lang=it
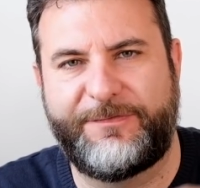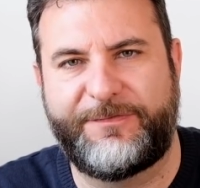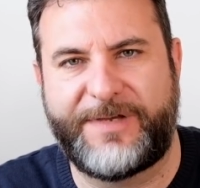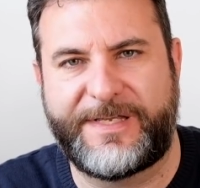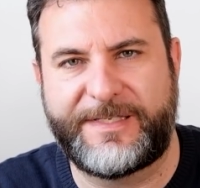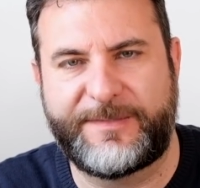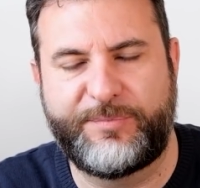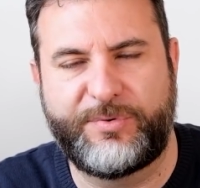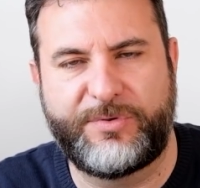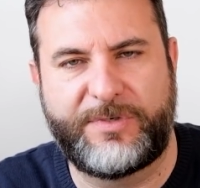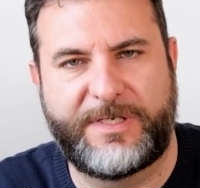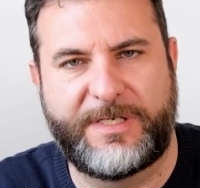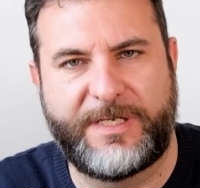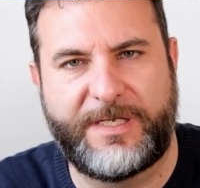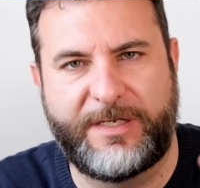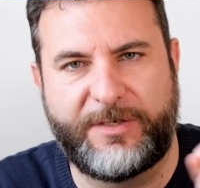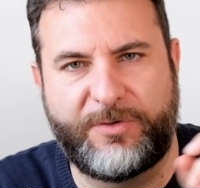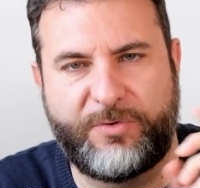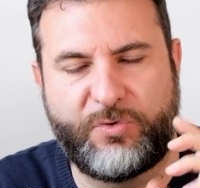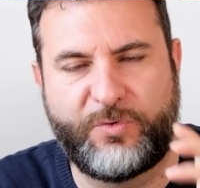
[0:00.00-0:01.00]

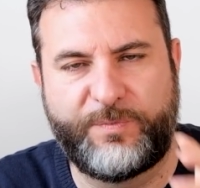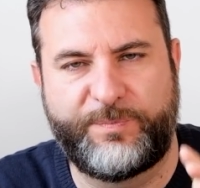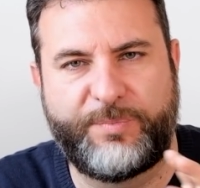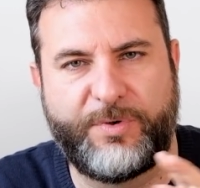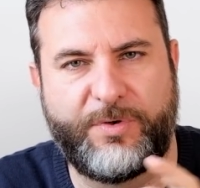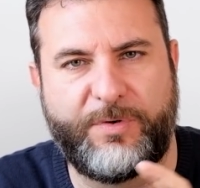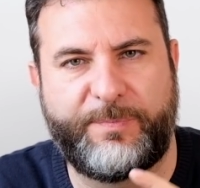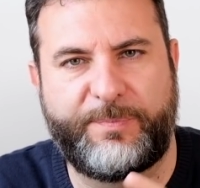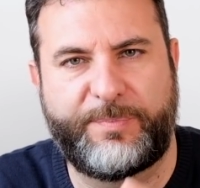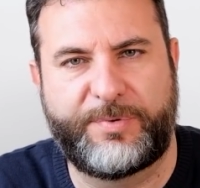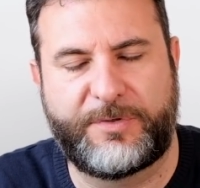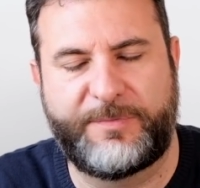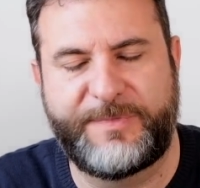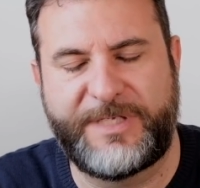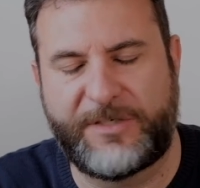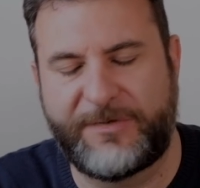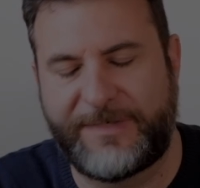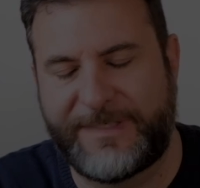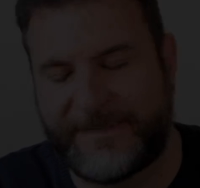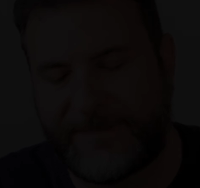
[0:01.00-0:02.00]
Facebook gruppo
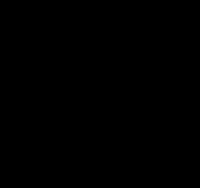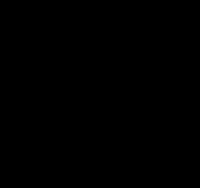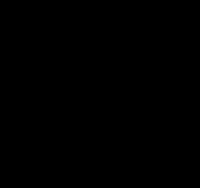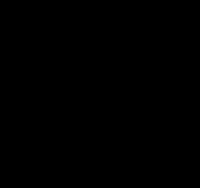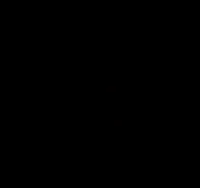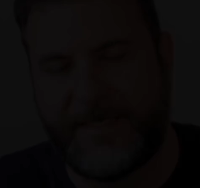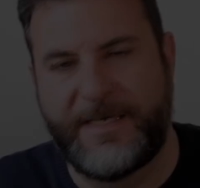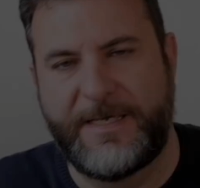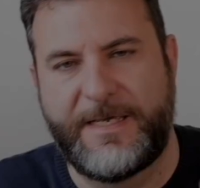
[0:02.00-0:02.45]
Promiroless.